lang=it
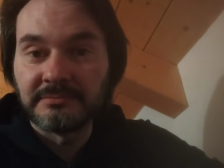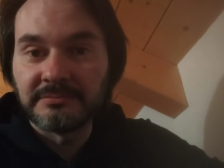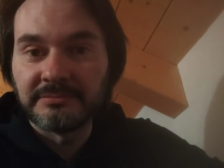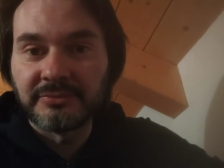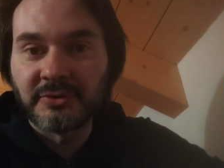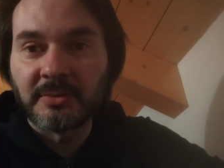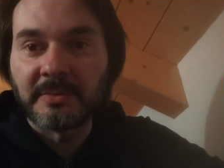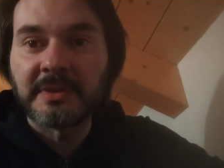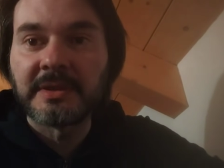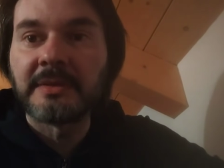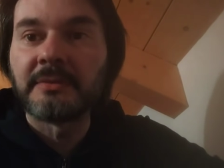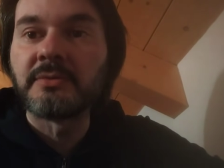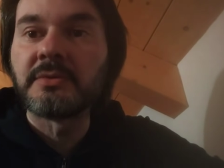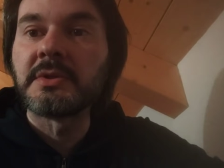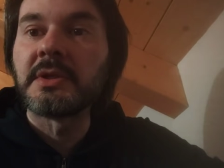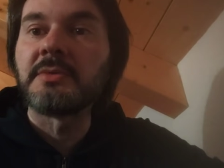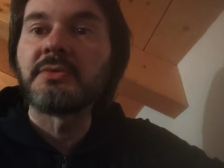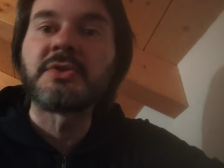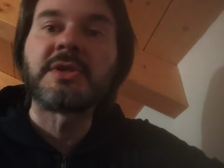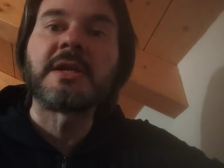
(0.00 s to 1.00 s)
insomma, da, un,
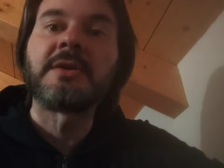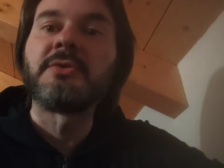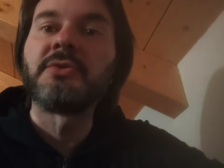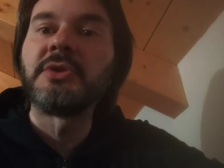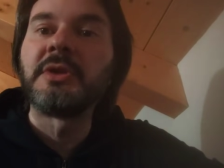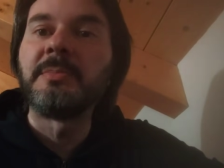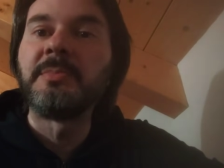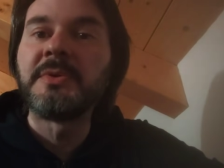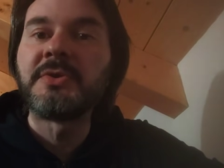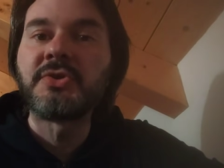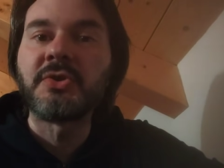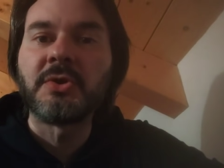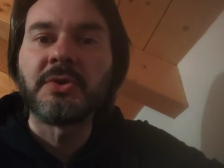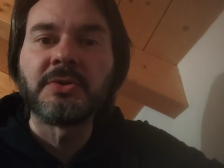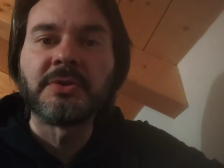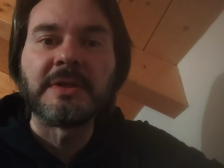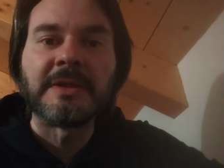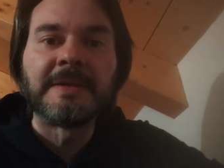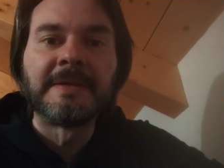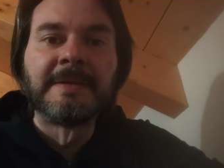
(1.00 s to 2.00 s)
da un, sacco di
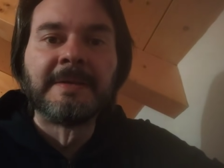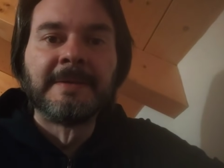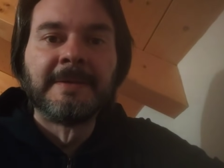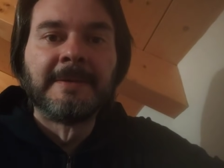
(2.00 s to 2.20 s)
episodi.